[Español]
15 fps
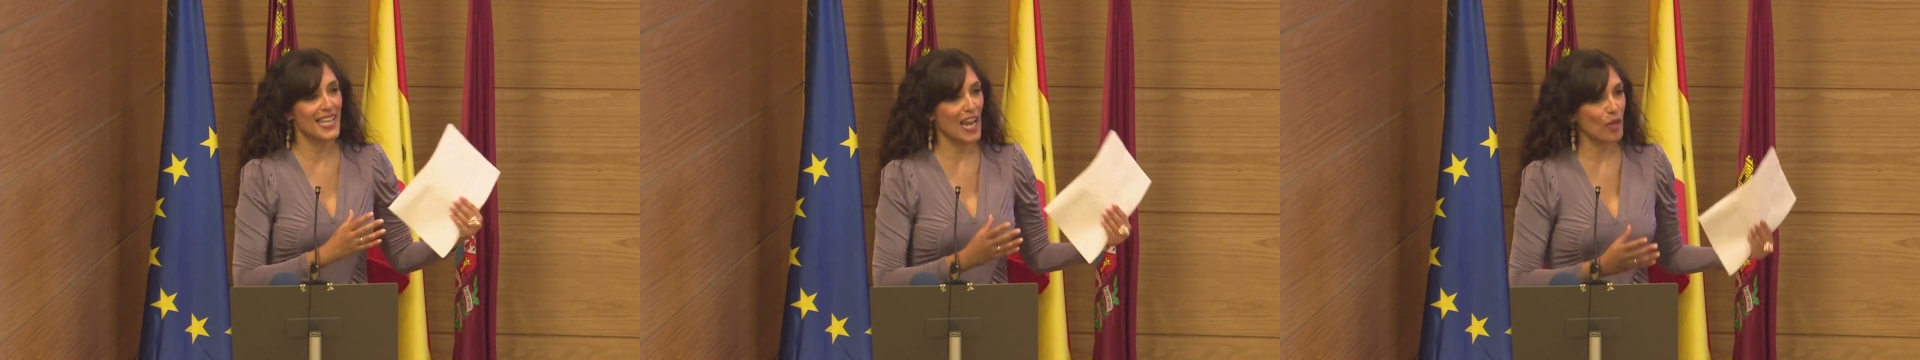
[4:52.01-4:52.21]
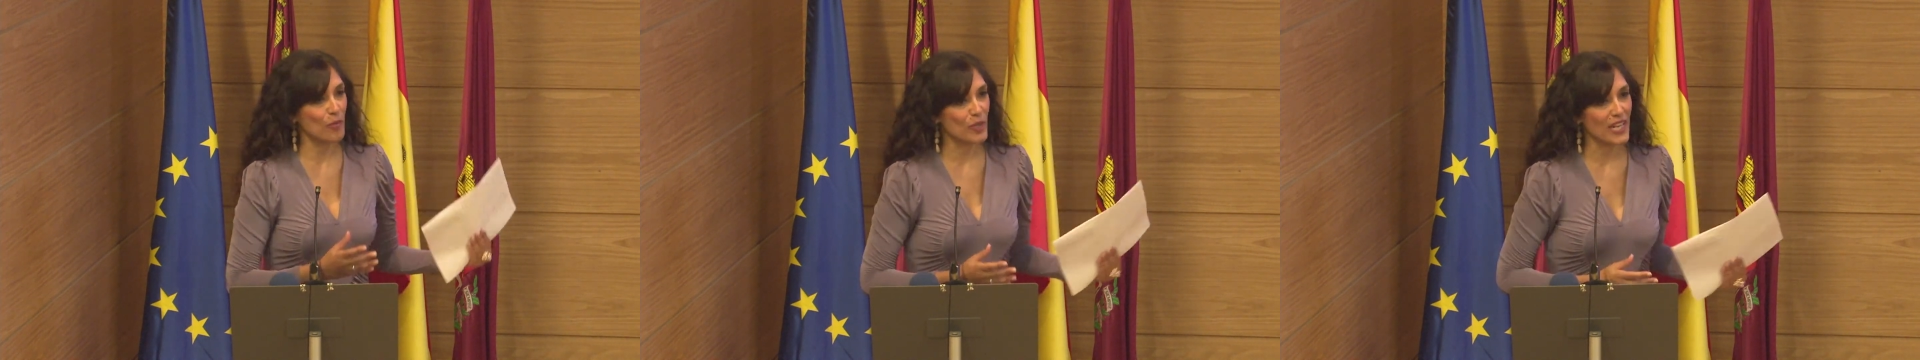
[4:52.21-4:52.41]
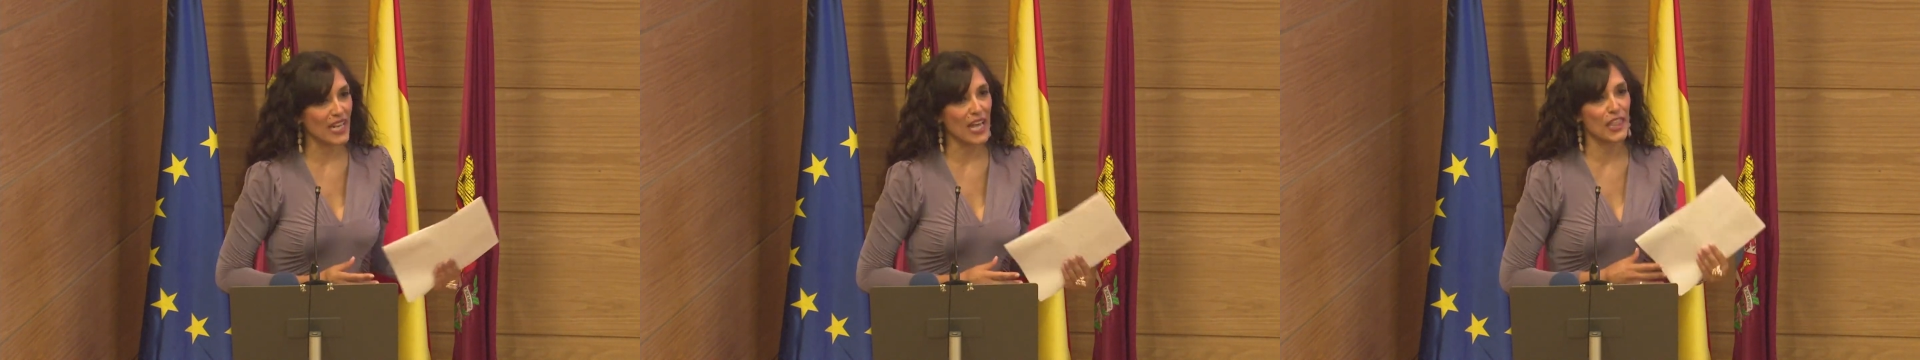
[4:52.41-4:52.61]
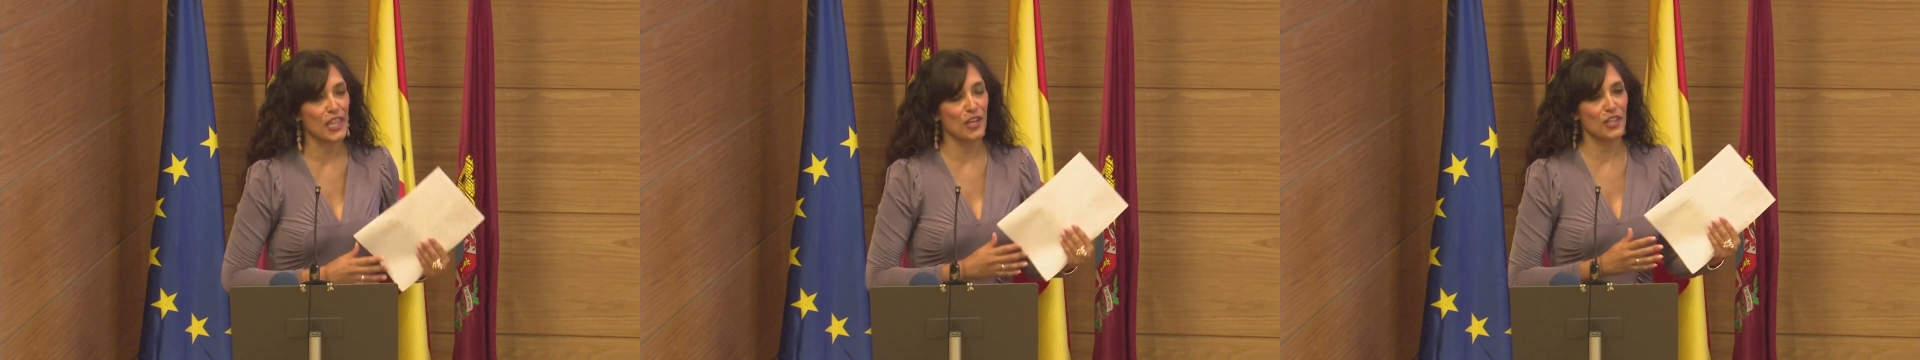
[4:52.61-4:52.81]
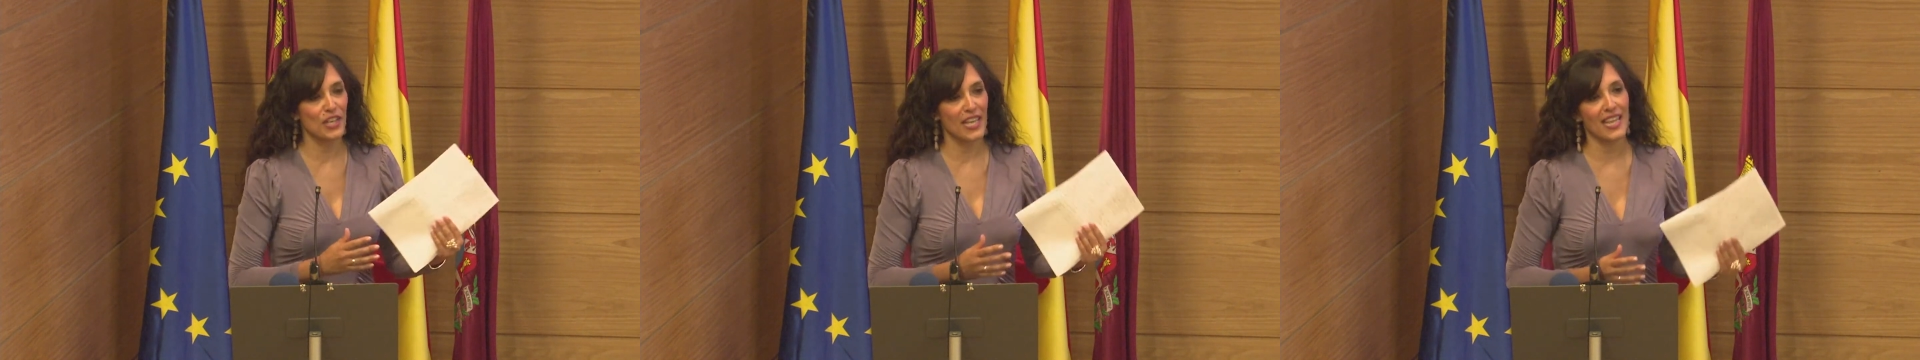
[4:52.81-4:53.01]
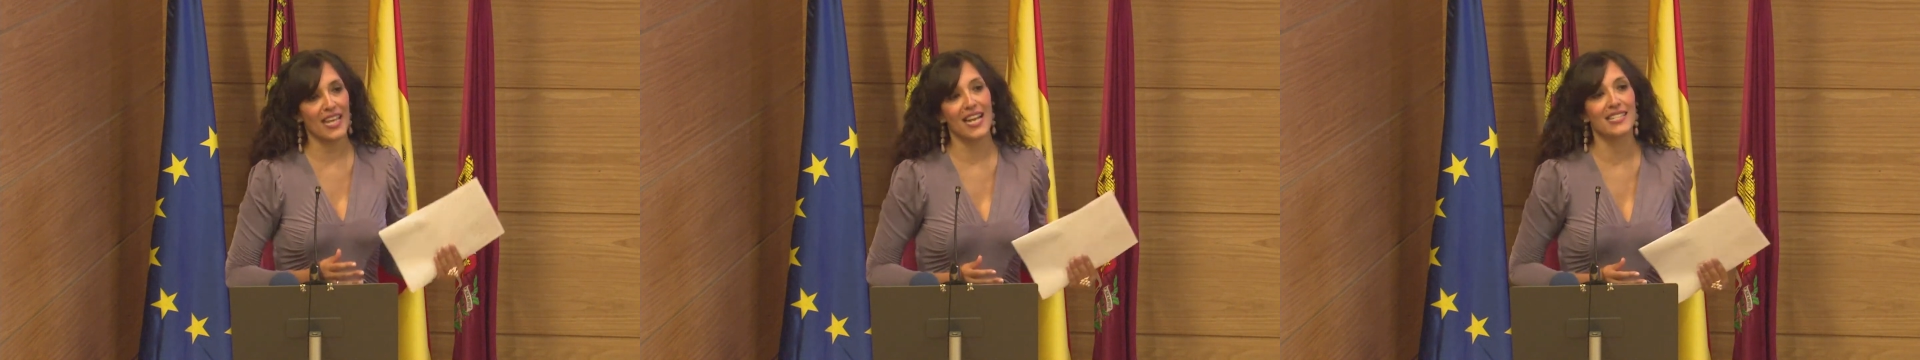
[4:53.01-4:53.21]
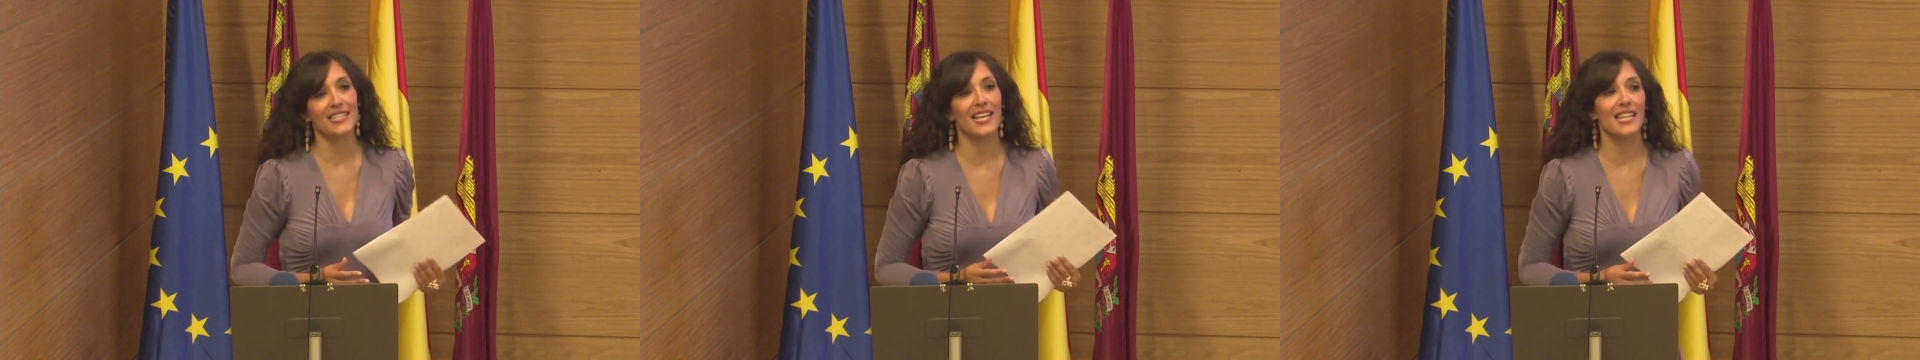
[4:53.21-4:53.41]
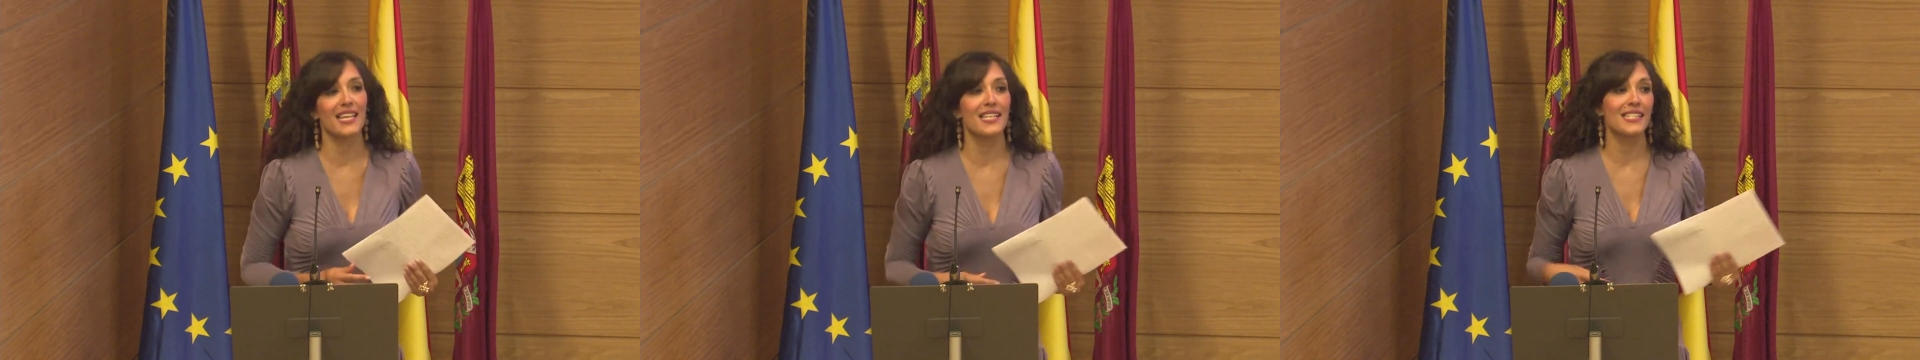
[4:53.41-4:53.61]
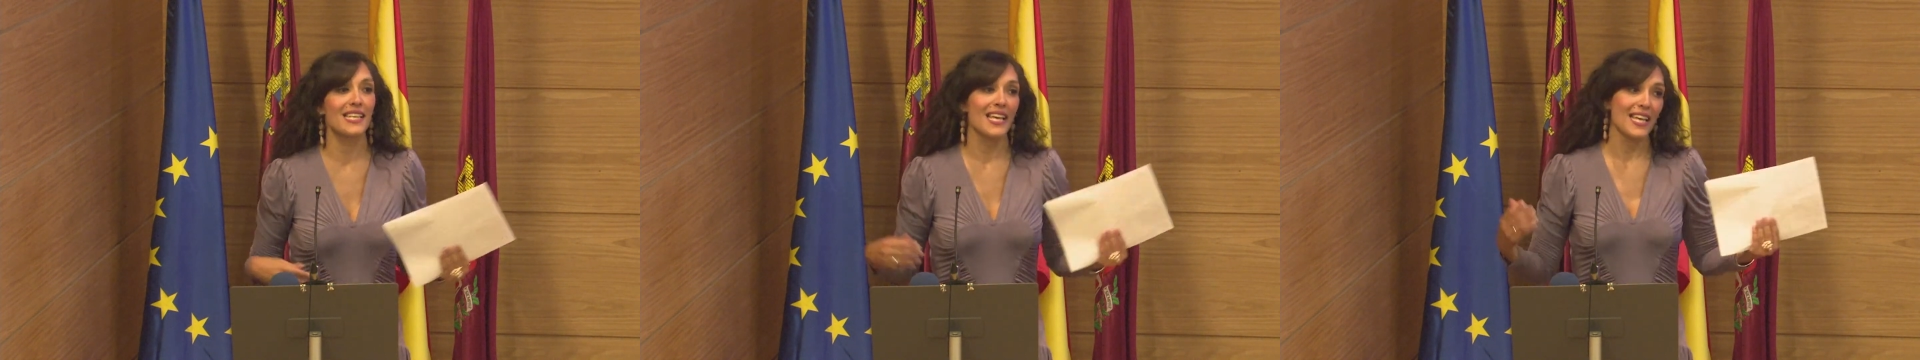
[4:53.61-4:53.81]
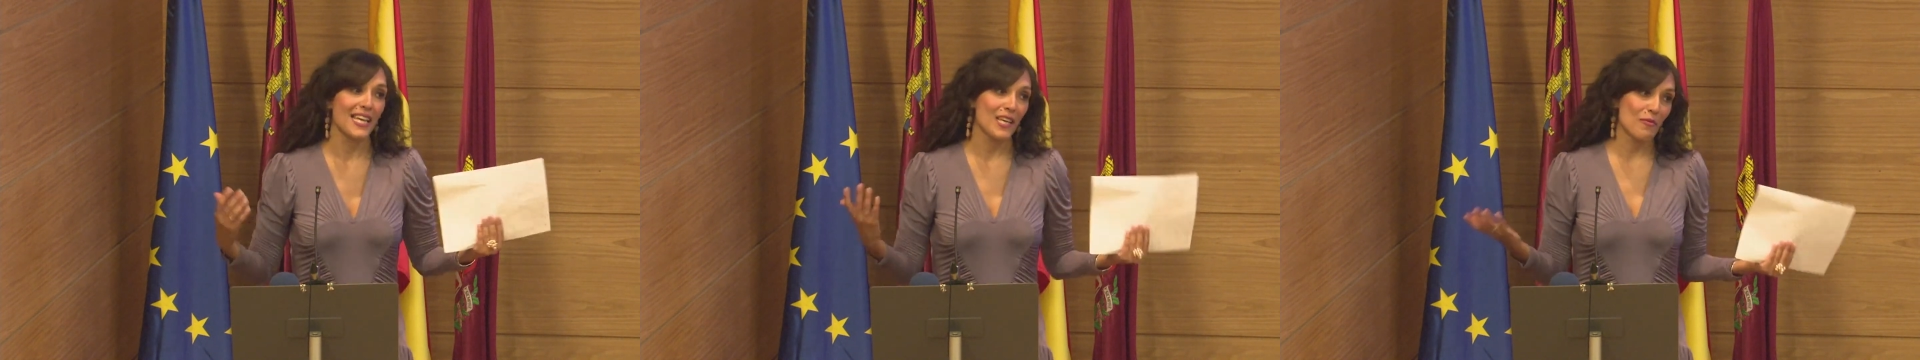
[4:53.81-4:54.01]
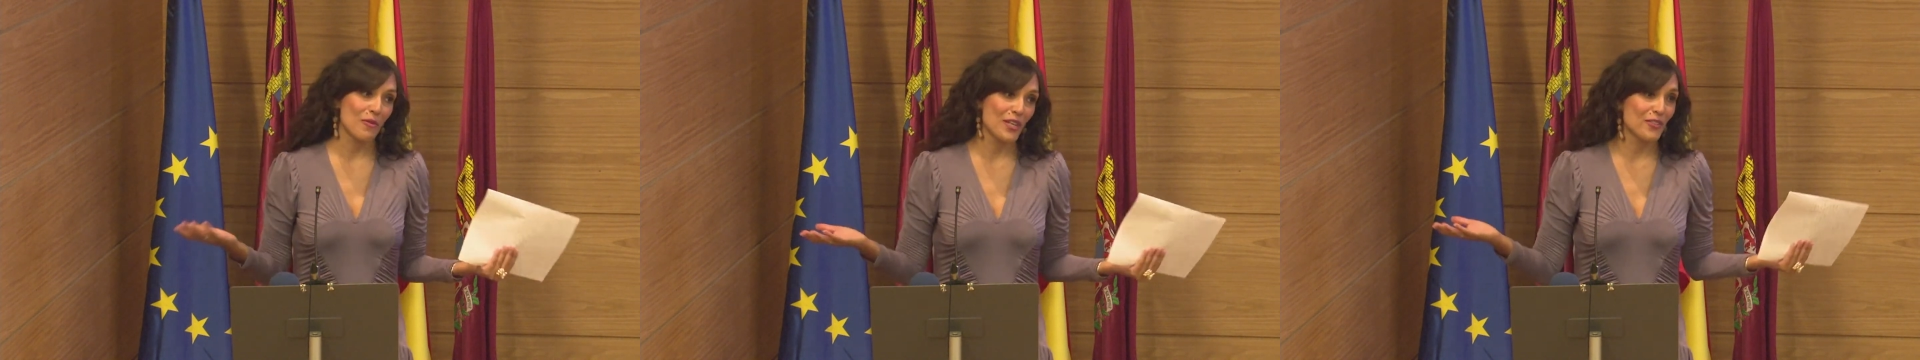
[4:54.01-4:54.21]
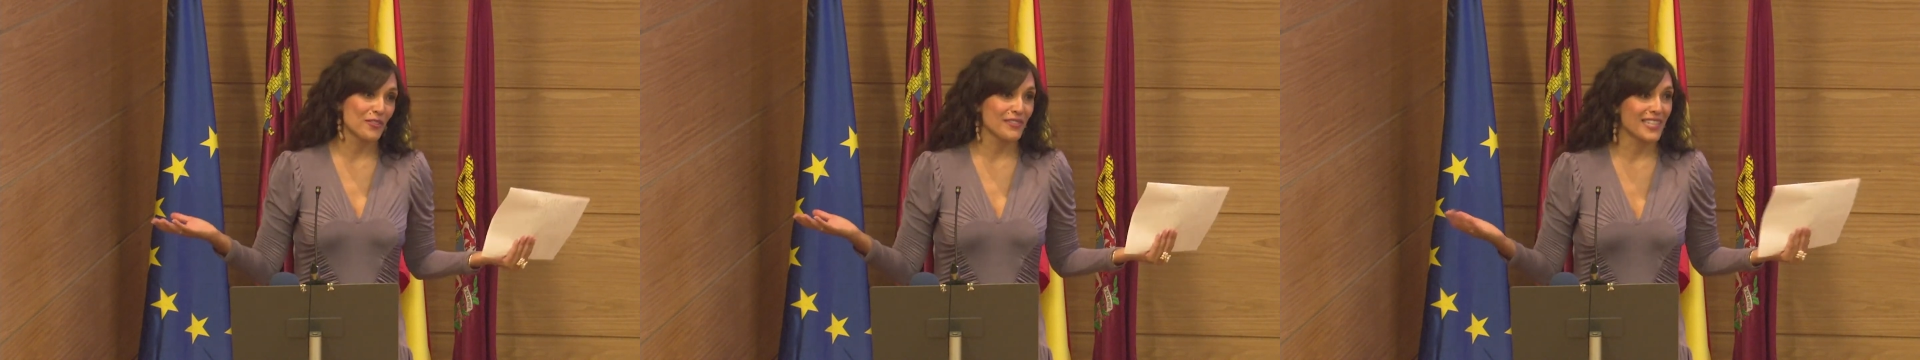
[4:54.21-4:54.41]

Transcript: de la comunicación y de las redes y bueno,